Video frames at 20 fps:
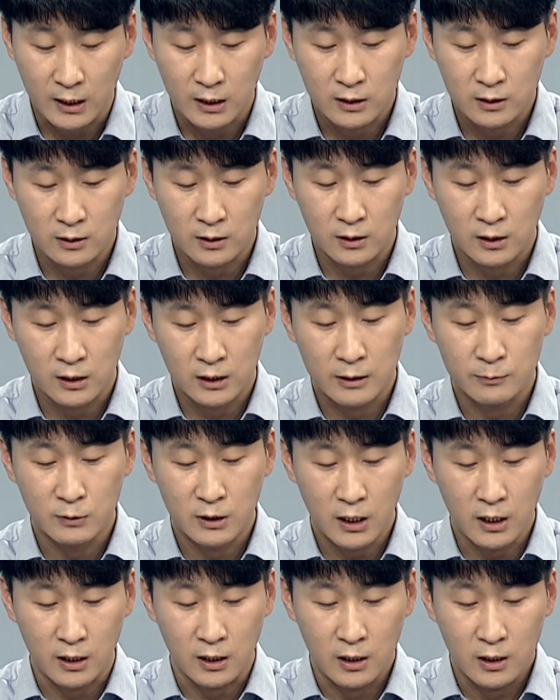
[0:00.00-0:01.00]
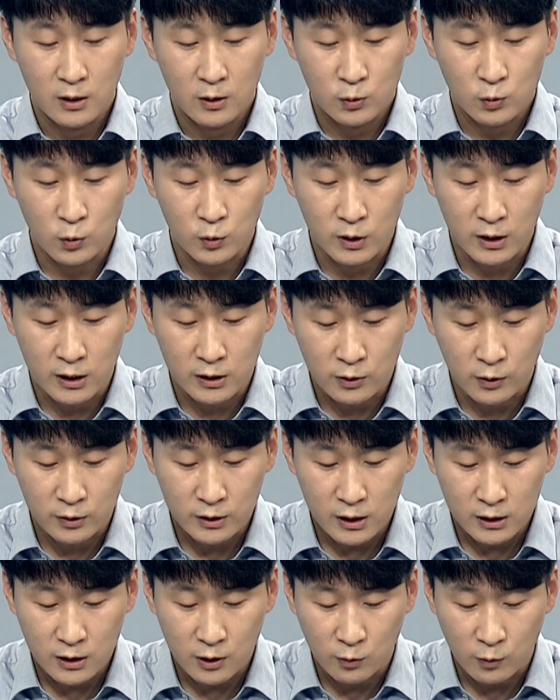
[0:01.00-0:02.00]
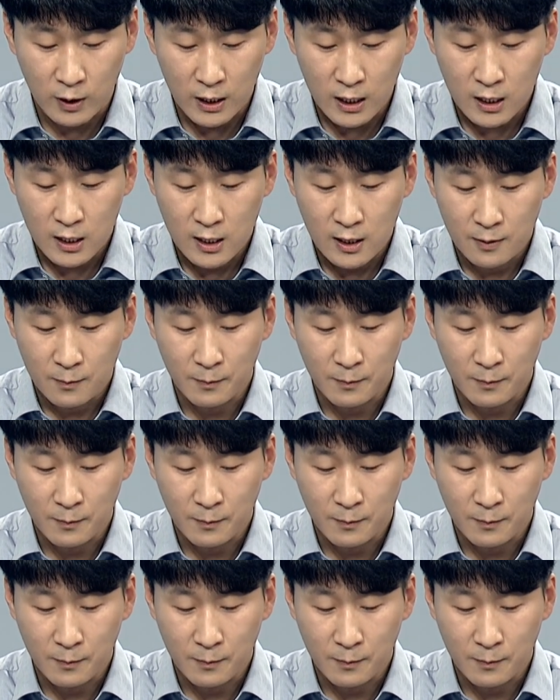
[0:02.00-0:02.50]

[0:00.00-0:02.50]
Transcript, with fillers: 오. 어. 그렇기 때문에 조직의 정체성과